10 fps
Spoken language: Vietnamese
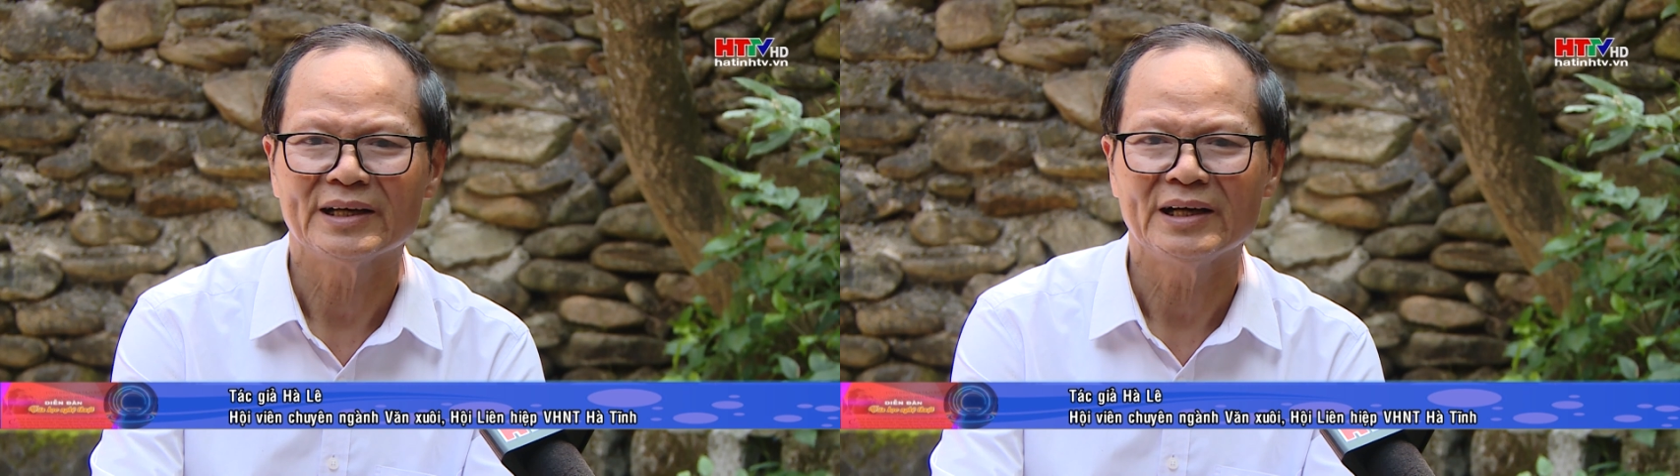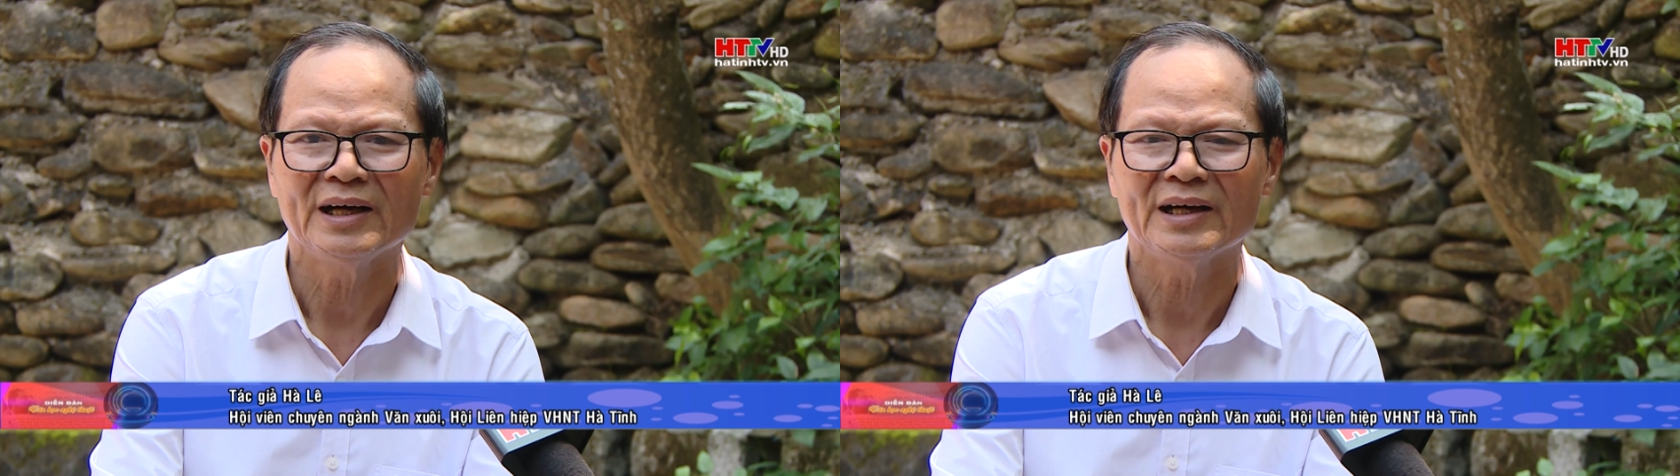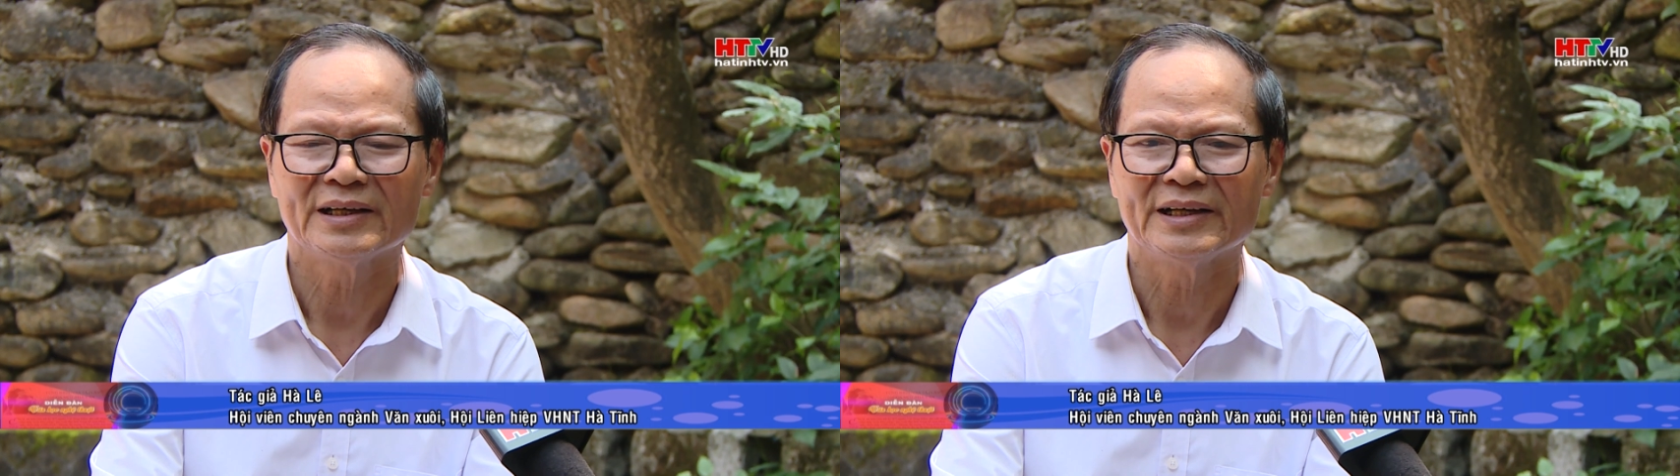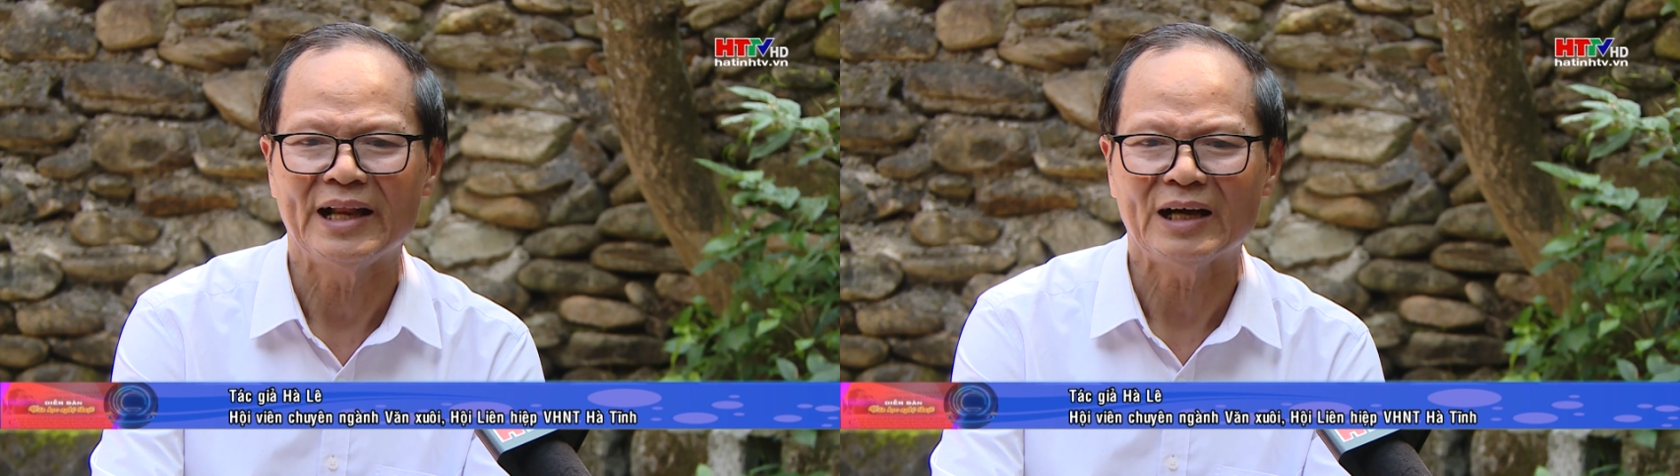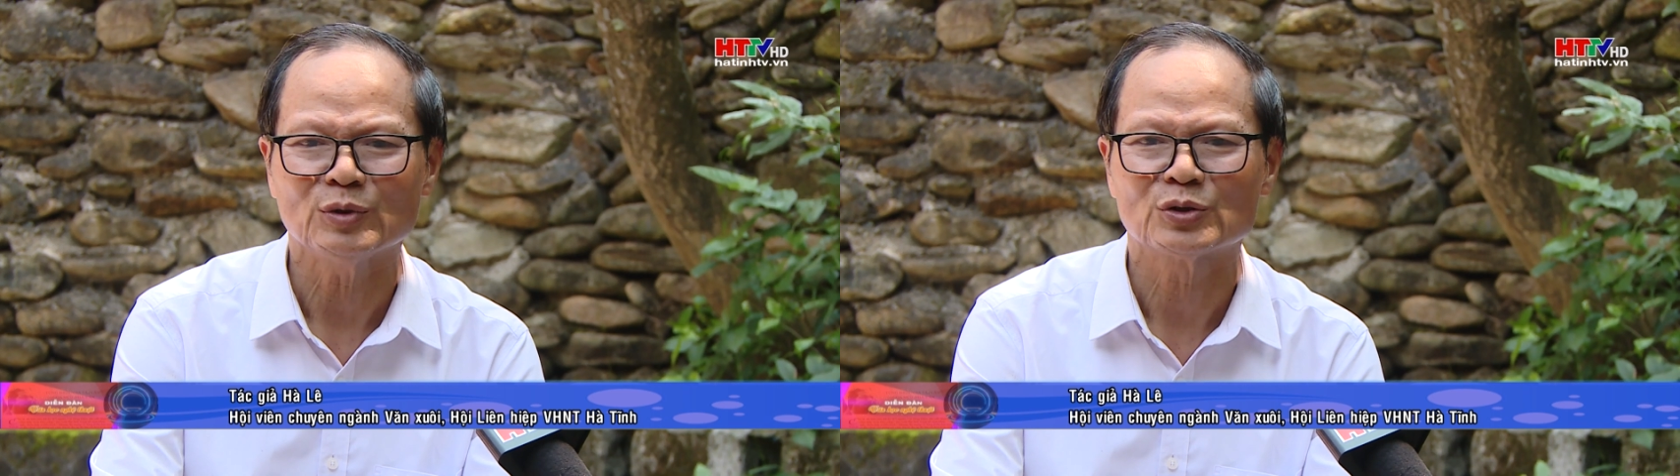thơ gửi
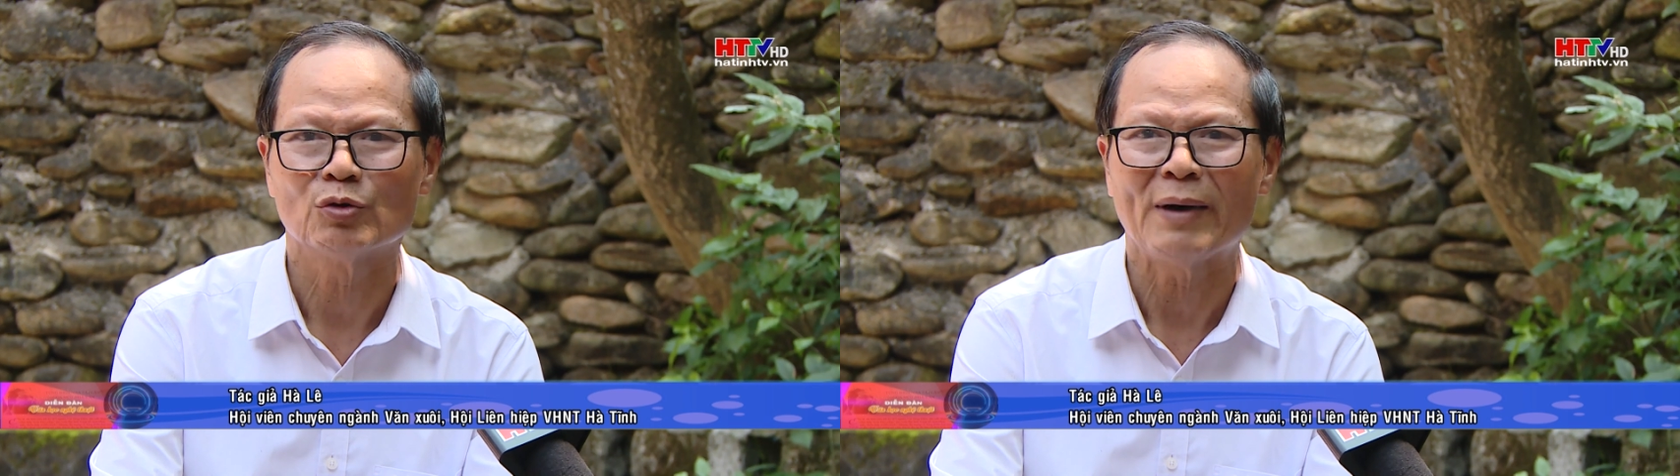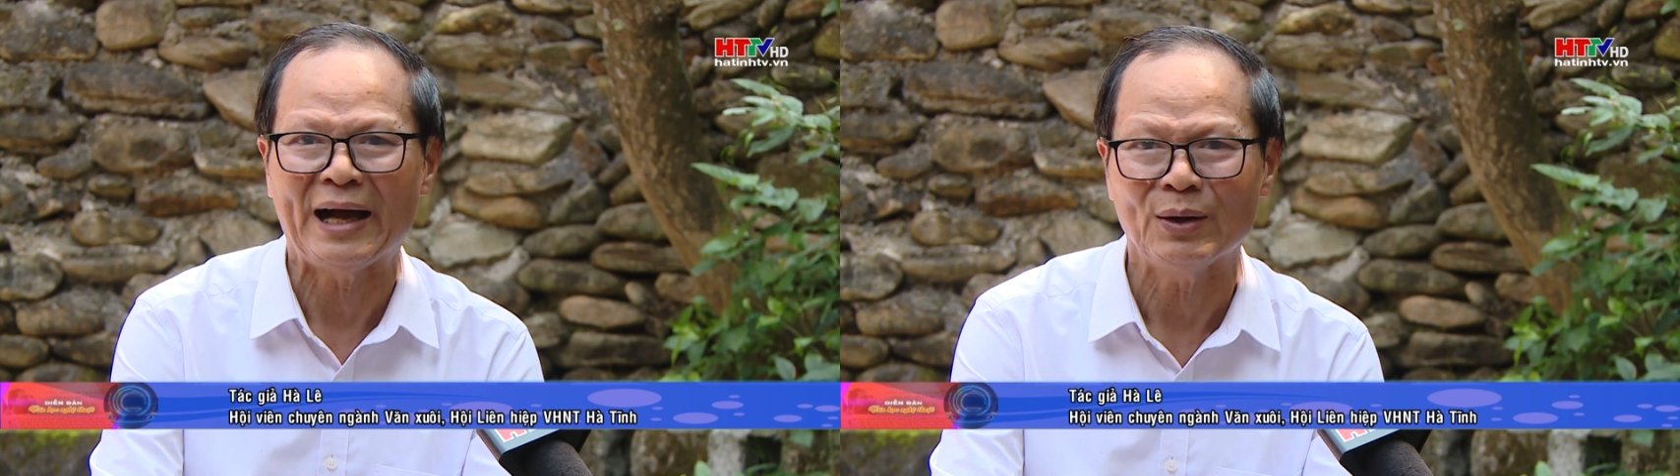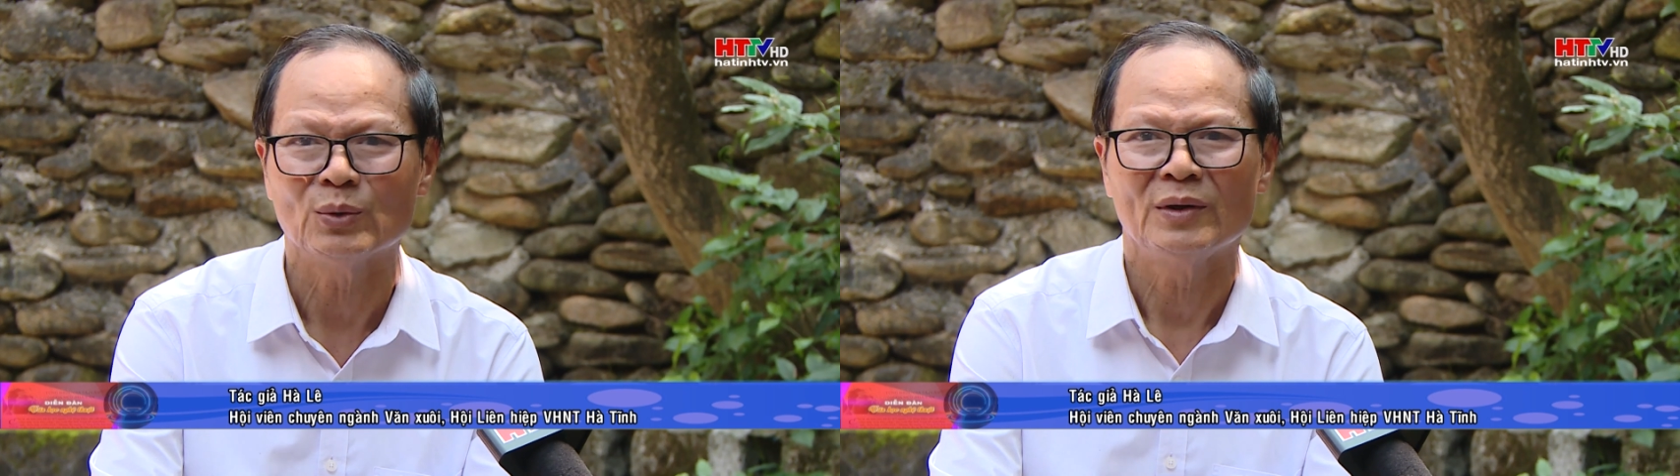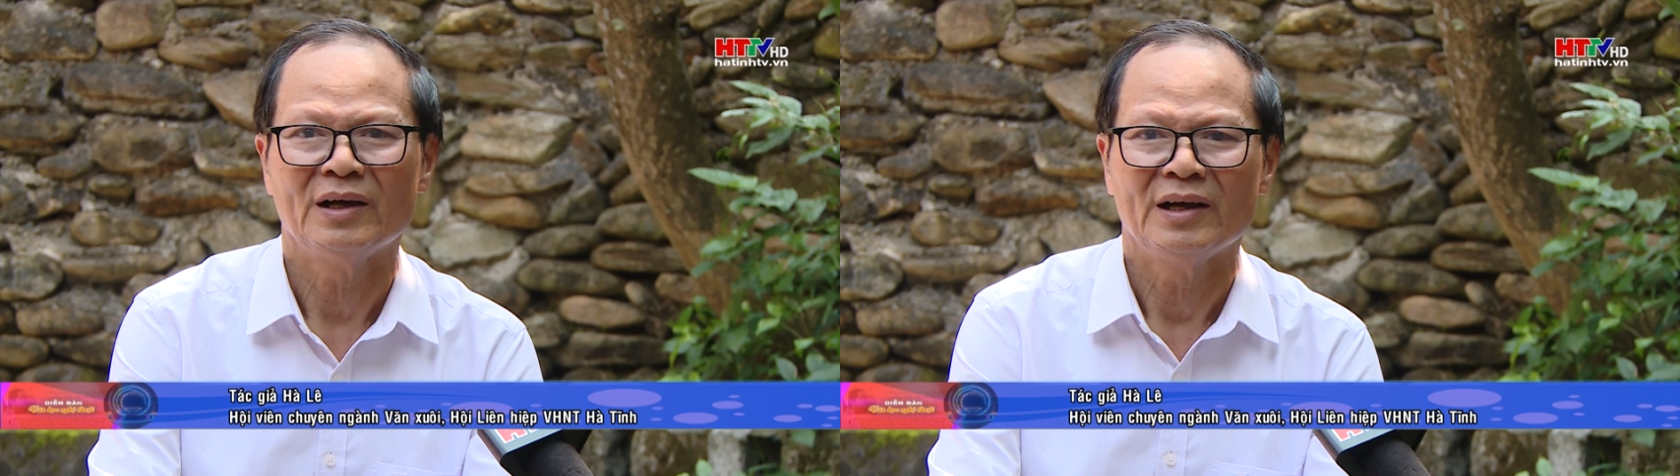đăng một số báo